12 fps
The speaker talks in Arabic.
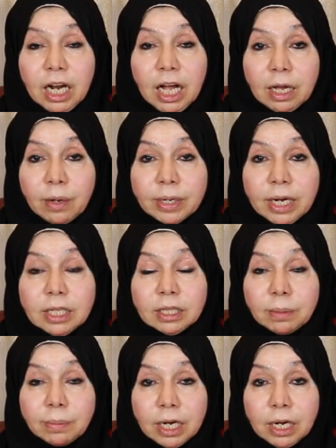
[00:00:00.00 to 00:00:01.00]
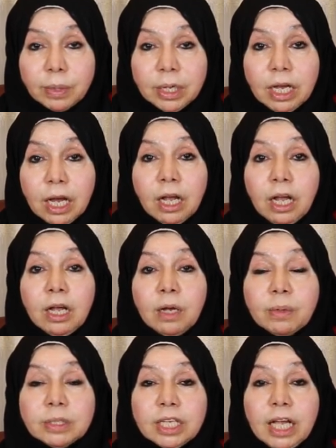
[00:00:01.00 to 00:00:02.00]
الحيوانات المنوية
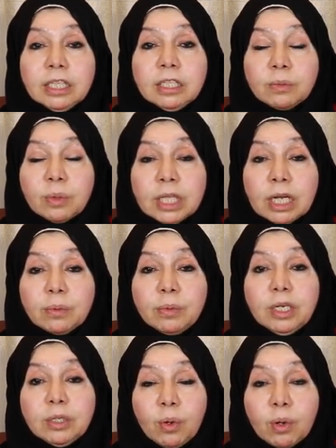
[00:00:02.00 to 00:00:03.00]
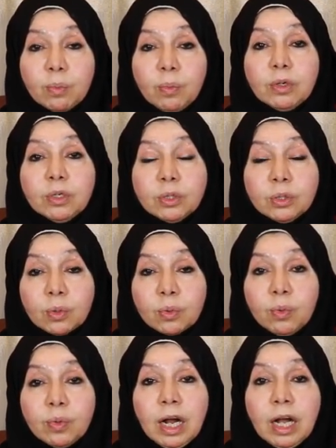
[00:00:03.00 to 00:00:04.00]
وزيادة وتكوين هرمون
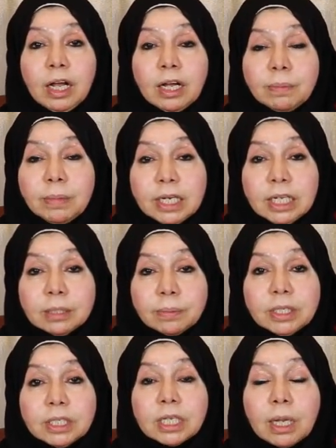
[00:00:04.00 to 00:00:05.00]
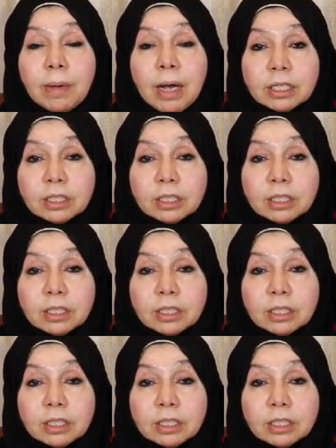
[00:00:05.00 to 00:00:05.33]
الذكورة بنسبة 17%